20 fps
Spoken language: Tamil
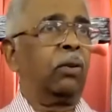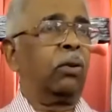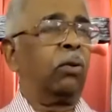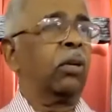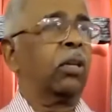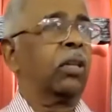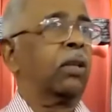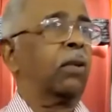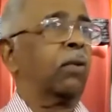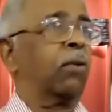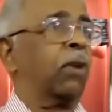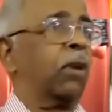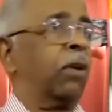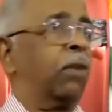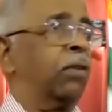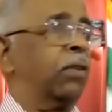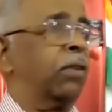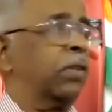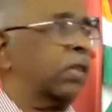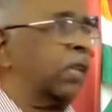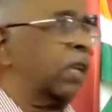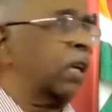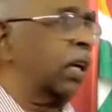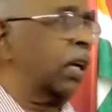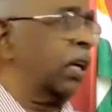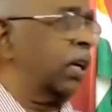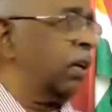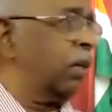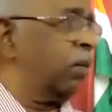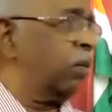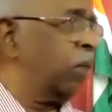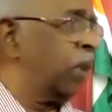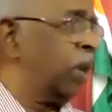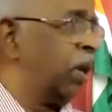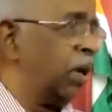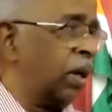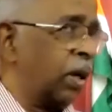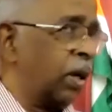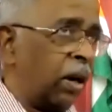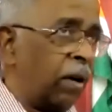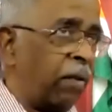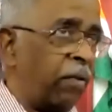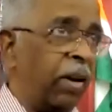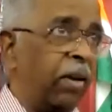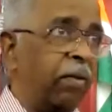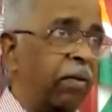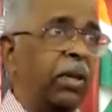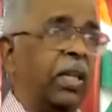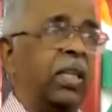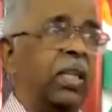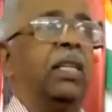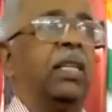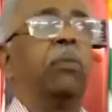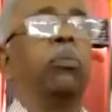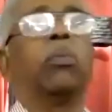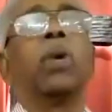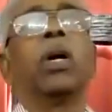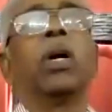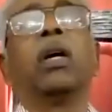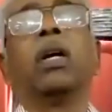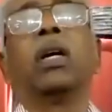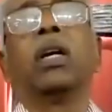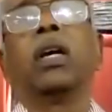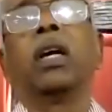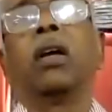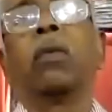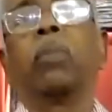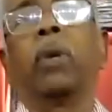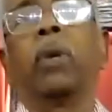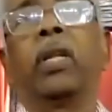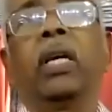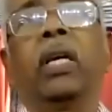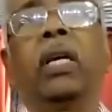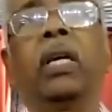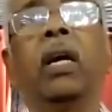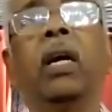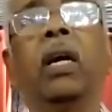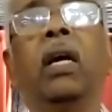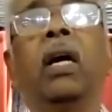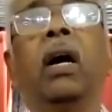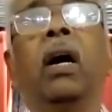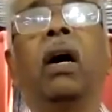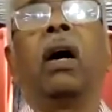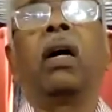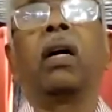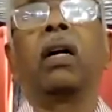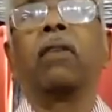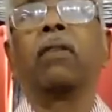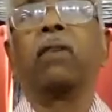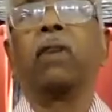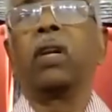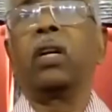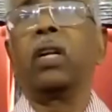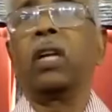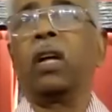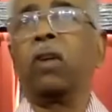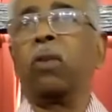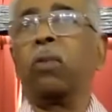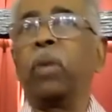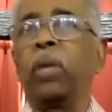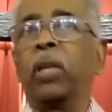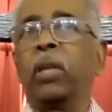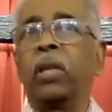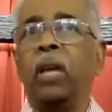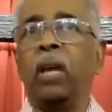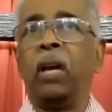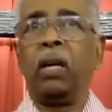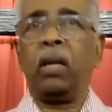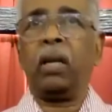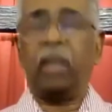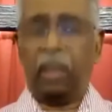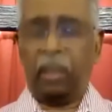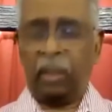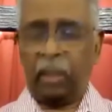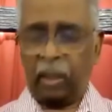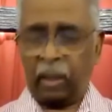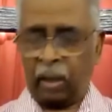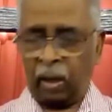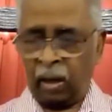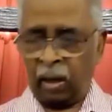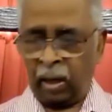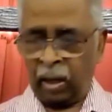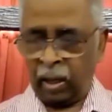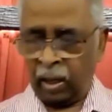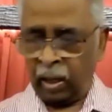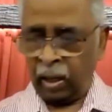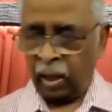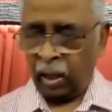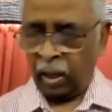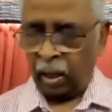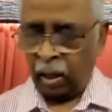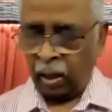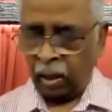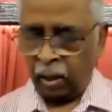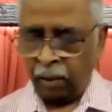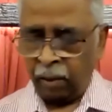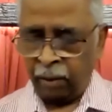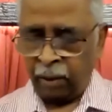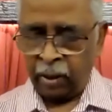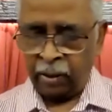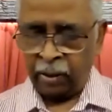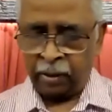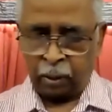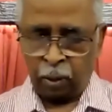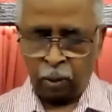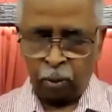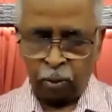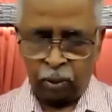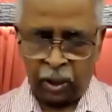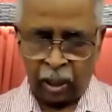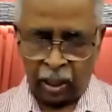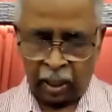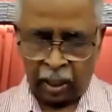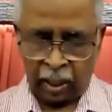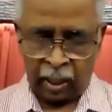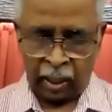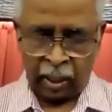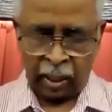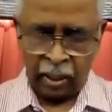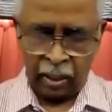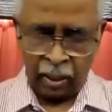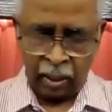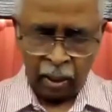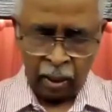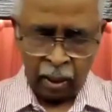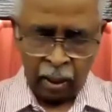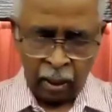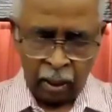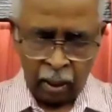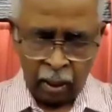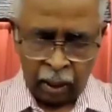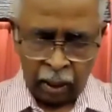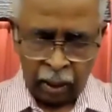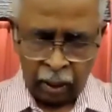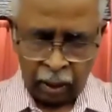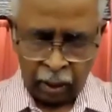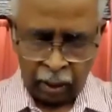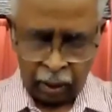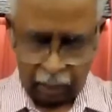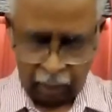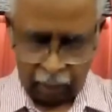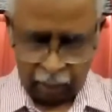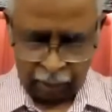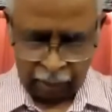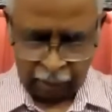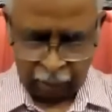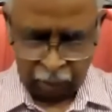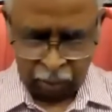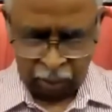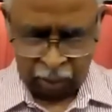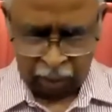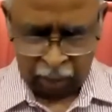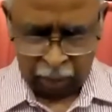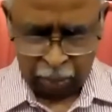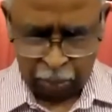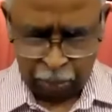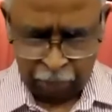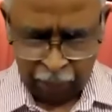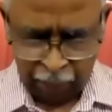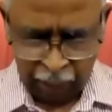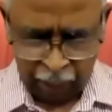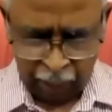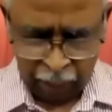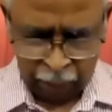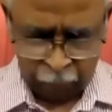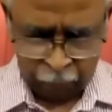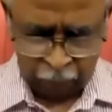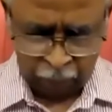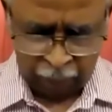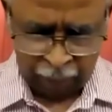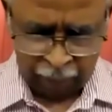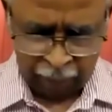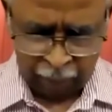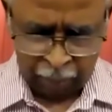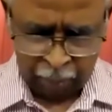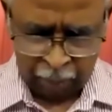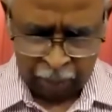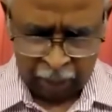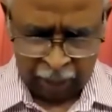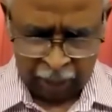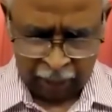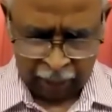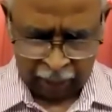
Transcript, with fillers: தொண்ணூத்தி ஓராவது சங்கீதம் எவ்வளவு நிஜம் என்பதை ஆண்டவர் நிரூபித்தார் அதற்காக ஆண்டவரை ஸ்தோத்திருக்கிறேன் இன்று சகோதரி பிரியா சொன்ன விதமாக